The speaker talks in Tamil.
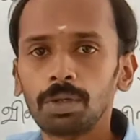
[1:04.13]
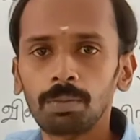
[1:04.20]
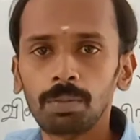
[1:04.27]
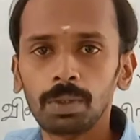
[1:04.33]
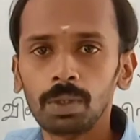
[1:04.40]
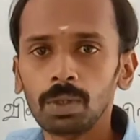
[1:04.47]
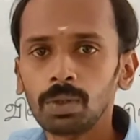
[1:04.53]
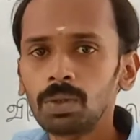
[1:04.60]

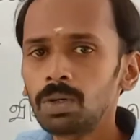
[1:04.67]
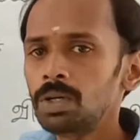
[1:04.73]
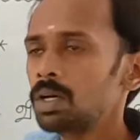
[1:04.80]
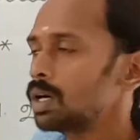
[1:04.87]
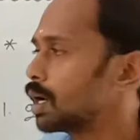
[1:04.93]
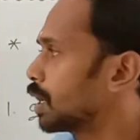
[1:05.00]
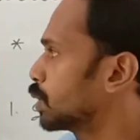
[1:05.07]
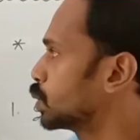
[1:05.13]
குறிப்புகளோ
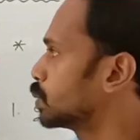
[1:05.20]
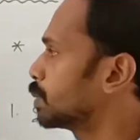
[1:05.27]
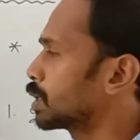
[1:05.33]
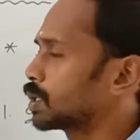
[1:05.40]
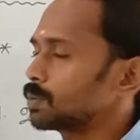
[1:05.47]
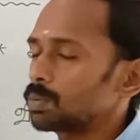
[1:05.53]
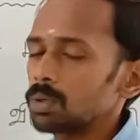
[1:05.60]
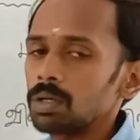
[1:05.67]
அல்லது
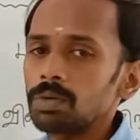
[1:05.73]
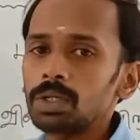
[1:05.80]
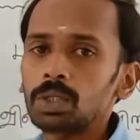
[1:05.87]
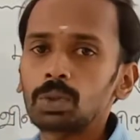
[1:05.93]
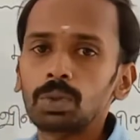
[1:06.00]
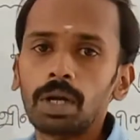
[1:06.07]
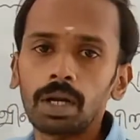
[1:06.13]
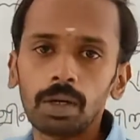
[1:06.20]
உமரு
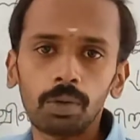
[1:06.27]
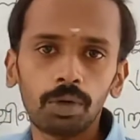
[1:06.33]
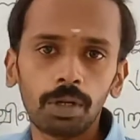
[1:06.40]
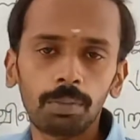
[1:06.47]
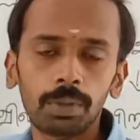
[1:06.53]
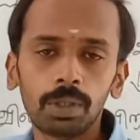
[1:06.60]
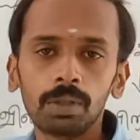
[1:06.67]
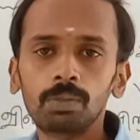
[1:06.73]
புலவருக்கு உண்டான
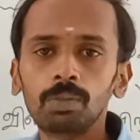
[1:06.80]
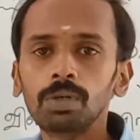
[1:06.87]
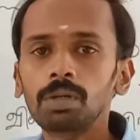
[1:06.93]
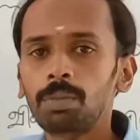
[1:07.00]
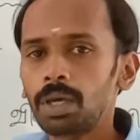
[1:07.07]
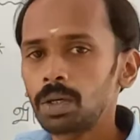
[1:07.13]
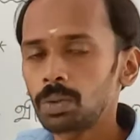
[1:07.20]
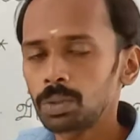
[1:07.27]
குறிப்புகளோ
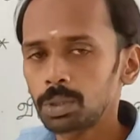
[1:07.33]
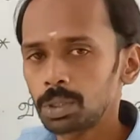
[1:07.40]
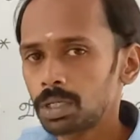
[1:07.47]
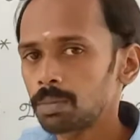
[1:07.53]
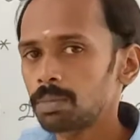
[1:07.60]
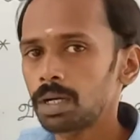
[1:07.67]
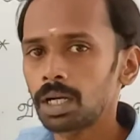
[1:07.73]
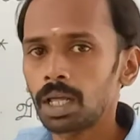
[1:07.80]
முழுமையாக
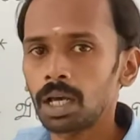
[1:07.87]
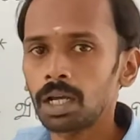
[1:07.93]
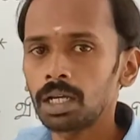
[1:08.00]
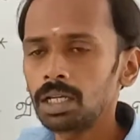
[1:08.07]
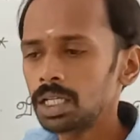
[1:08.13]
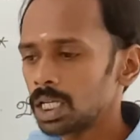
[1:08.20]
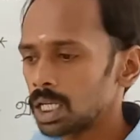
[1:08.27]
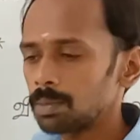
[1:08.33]
கொடுத்துருக்க மாட்டாங்க
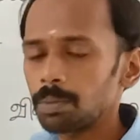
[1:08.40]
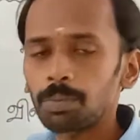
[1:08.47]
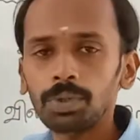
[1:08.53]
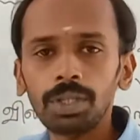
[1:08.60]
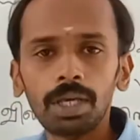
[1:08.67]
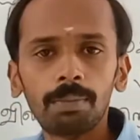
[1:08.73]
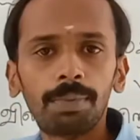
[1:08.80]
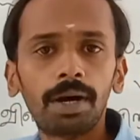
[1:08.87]
நம்ம
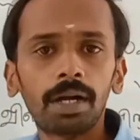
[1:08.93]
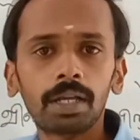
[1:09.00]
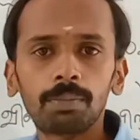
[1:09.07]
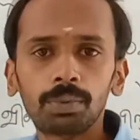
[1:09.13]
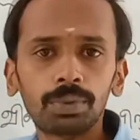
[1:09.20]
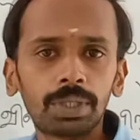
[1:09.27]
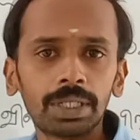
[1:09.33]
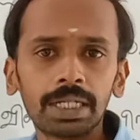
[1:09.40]
புதிய பாட
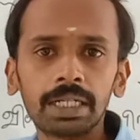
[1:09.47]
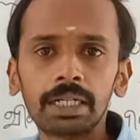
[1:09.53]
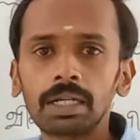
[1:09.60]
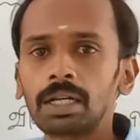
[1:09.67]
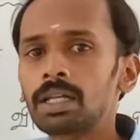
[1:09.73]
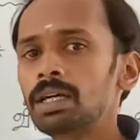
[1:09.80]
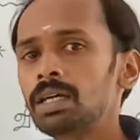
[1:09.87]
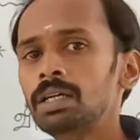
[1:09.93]

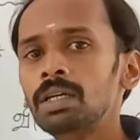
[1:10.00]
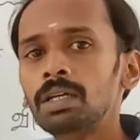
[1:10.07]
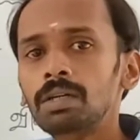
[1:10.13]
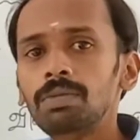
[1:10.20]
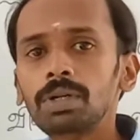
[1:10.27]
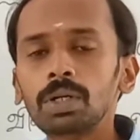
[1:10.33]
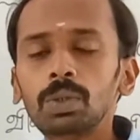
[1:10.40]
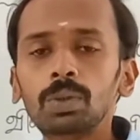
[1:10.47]
புத்தகங்களில்
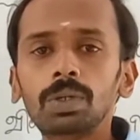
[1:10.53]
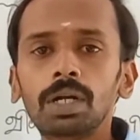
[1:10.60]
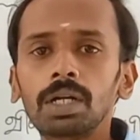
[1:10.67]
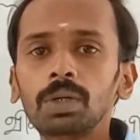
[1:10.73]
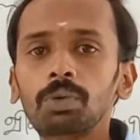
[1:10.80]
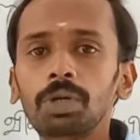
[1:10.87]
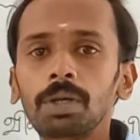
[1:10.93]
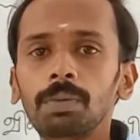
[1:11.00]
இவருக்கு
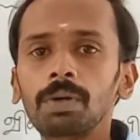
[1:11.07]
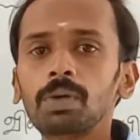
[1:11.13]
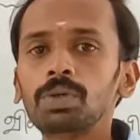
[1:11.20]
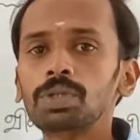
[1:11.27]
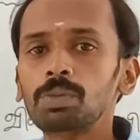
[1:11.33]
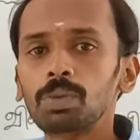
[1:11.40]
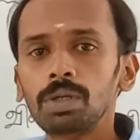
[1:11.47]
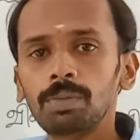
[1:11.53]
உண்டான குறிப்புகள்
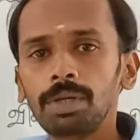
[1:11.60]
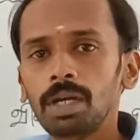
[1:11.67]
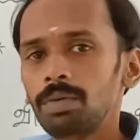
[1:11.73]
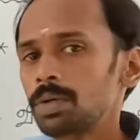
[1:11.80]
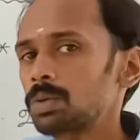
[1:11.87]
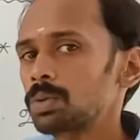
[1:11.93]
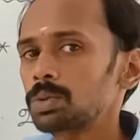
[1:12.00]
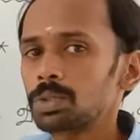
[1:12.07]
கொஞ்சம்
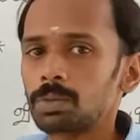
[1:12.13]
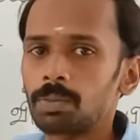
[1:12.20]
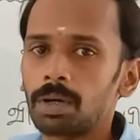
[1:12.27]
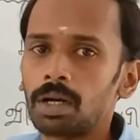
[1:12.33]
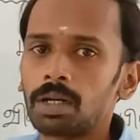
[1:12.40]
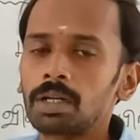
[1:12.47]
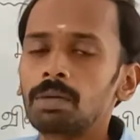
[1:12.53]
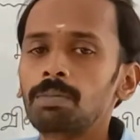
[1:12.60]
முழுமையாகவே
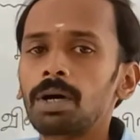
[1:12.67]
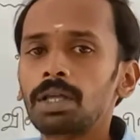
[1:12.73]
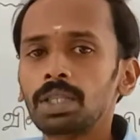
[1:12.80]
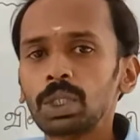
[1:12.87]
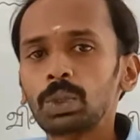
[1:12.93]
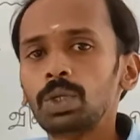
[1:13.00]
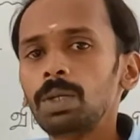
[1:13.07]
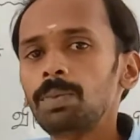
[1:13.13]
கொடுத்துருப்பாங்க இப்போ
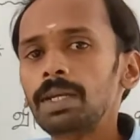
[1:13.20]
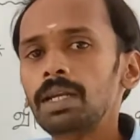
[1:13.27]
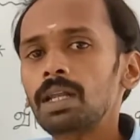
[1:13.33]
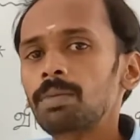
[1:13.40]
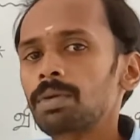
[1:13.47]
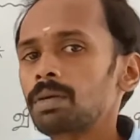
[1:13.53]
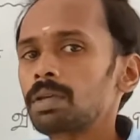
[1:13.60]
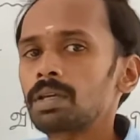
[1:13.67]
அந்த குறிப்புகள்
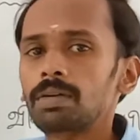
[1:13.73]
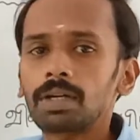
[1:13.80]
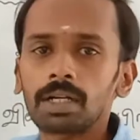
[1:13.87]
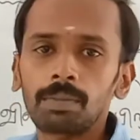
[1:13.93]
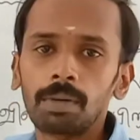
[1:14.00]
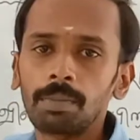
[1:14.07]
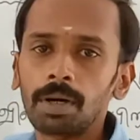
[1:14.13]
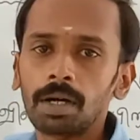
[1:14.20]
எல்லாமே நாங்கள்
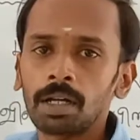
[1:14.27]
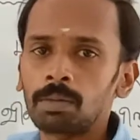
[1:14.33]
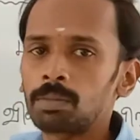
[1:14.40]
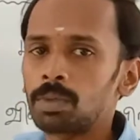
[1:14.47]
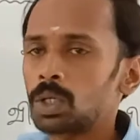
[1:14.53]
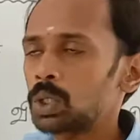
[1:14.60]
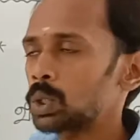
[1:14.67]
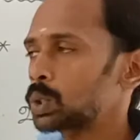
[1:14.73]
விளக்கமாக பார்க்குற
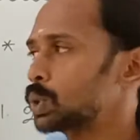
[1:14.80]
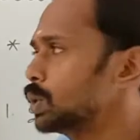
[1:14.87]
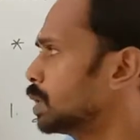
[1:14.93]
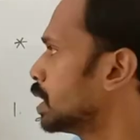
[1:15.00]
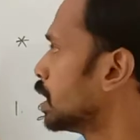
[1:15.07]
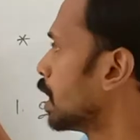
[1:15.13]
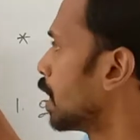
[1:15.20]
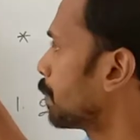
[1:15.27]
மாதிரி இருக்கும்
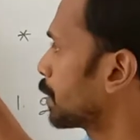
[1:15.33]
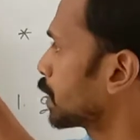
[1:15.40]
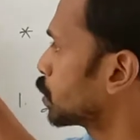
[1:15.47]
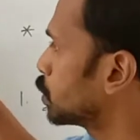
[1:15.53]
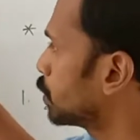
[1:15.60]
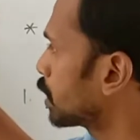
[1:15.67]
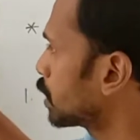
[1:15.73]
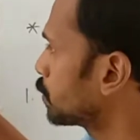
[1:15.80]
அப்போ அந்த
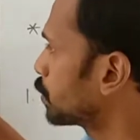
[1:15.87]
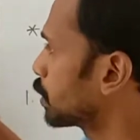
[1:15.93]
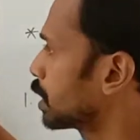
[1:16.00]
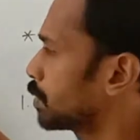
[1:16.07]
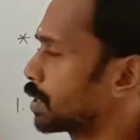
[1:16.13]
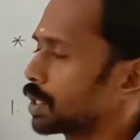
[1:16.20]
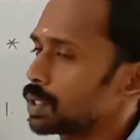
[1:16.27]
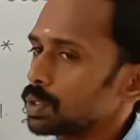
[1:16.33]
உமரு
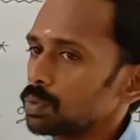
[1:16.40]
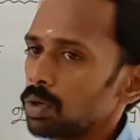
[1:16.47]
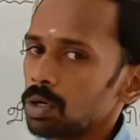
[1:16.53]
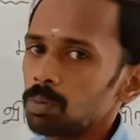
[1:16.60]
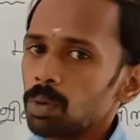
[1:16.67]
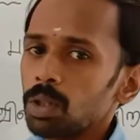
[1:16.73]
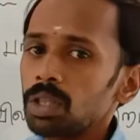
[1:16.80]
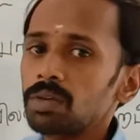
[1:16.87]
புலவர் என்று
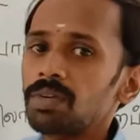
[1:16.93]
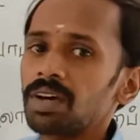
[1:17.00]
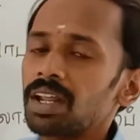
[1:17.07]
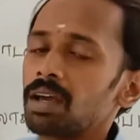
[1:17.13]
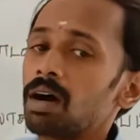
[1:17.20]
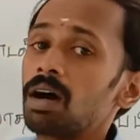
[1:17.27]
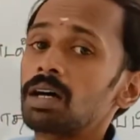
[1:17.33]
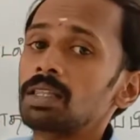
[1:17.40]
வரும்பொழுது இவரை
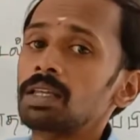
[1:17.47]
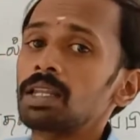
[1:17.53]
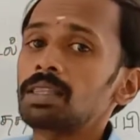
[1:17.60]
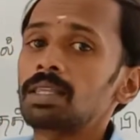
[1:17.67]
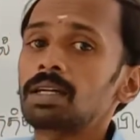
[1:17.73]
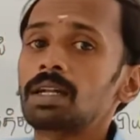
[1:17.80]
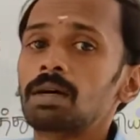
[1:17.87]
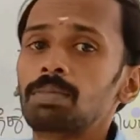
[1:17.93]

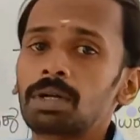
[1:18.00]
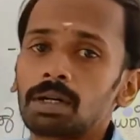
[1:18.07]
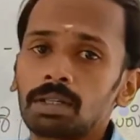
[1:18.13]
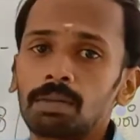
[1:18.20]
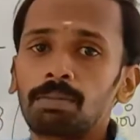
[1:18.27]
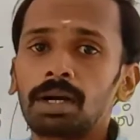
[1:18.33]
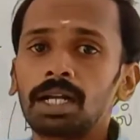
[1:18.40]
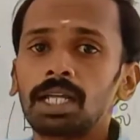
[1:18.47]
ஆதரித்த நபர்
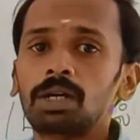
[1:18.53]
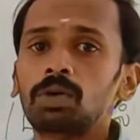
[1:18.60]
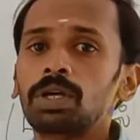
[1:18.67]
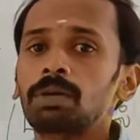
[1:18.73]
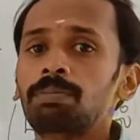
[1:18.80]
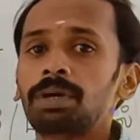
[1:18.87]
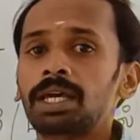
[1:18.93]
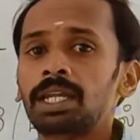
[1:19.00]
அந்த
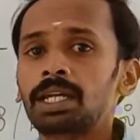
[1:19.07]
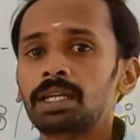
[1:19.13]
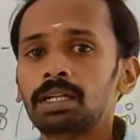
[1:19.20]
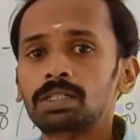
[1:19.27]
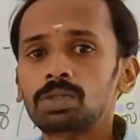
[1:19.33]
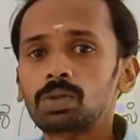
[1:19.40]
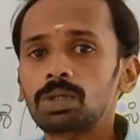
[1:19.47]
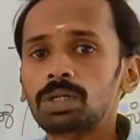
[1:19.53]
மன்னருடைய பெயர்
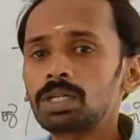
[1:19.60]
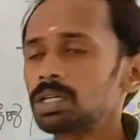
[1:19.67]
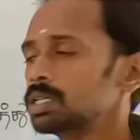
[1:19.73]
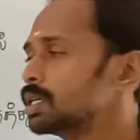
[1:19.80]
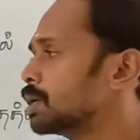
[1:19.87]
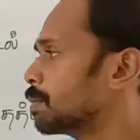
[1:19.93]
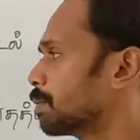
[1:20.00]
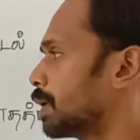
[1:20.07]
என்னன்னு சொல்லிட்டு
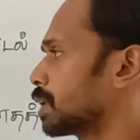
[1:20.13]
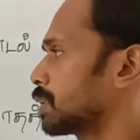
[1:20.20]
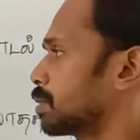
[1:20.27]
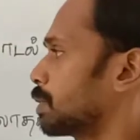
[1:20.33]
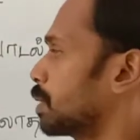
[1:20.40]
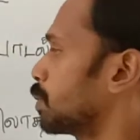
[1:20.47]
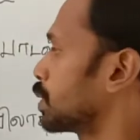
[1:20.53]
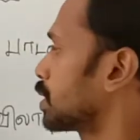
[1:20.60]

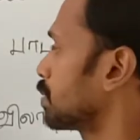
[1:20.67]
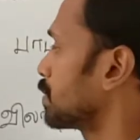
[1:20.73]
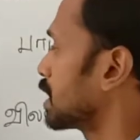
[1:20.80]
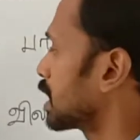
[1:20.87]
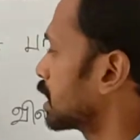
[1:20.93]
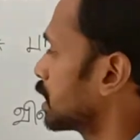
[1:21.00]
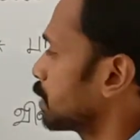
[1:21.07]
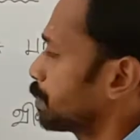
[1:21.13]
பார்த்தோம்னா மொத்தம்
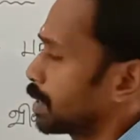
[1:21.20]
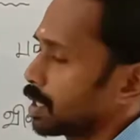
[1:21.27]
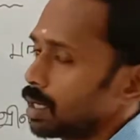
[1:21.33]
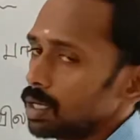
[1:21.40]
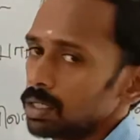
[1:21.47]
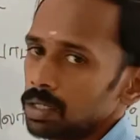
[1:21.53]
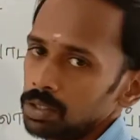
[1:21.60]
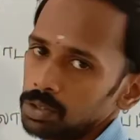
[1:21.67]
இரண்டு பேர்
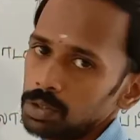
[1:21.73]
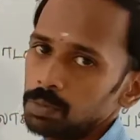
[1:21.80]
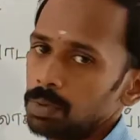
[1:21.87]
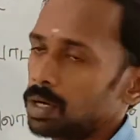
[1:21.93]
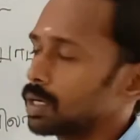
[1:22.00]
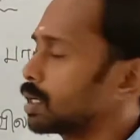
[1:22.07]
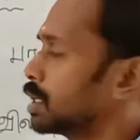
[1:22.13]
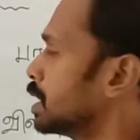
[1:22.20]

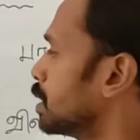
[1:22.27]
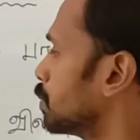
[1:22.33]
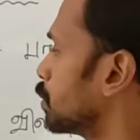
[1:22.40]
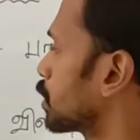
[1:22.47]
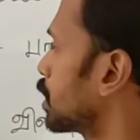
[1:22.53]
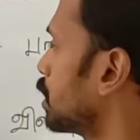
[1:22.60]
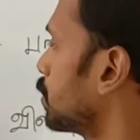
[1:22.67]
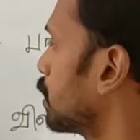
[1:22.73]
ஆதரிச்சிருப்பாங்க
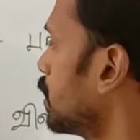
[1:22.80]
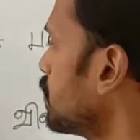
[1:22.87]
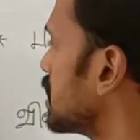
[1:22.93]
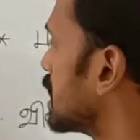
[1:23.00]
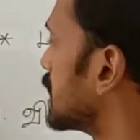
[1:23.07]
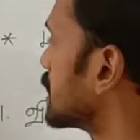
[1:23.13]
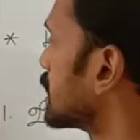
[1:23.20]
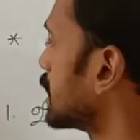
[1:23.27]
முக்கியமாக
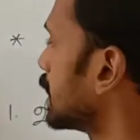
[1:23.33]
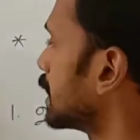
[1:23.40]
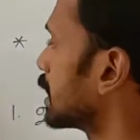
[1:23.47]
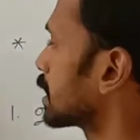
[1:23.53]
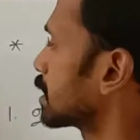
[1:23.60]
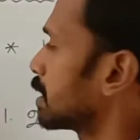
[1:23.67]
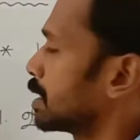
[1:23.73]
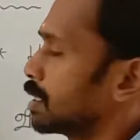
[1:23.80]

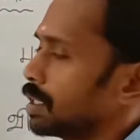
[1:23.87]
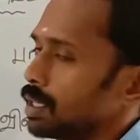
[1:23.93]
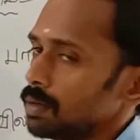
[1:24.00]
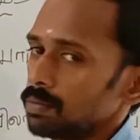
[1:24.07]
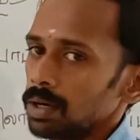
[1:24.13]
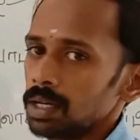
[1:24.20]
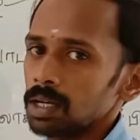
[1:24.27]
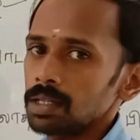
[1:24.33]
சீதக்காதி
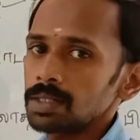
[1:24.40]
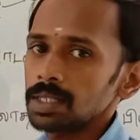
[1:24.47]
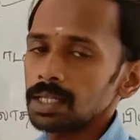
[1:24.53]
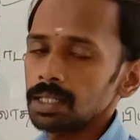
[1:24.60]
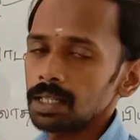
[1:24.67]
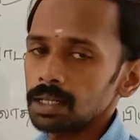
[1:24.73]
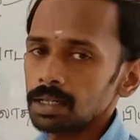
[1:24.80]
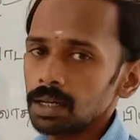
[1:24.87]
வள்ளல்
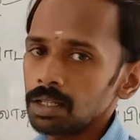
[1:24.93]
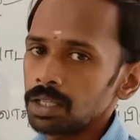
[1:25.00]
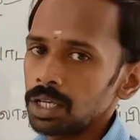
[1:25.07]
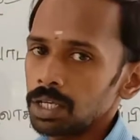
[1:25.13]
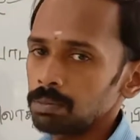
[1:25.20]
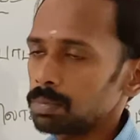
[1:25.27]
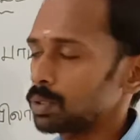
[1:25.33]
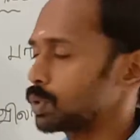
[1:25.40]
சீதக்காதி
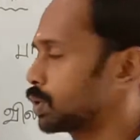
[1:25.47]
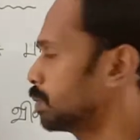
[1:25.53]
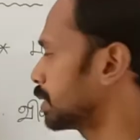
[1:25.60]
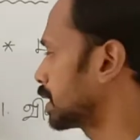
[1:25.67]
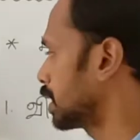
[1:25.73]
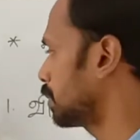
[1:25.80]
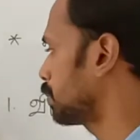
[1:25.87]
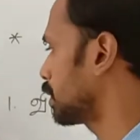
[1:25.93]
என்பவரும்
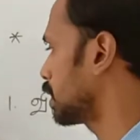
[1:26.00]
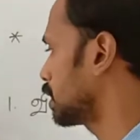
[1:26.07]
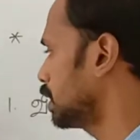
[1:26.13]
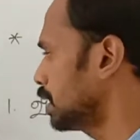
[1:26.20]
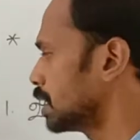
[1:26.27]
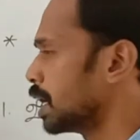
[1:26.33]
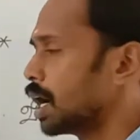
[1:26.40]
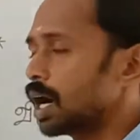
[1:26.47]
அதன் பிறகு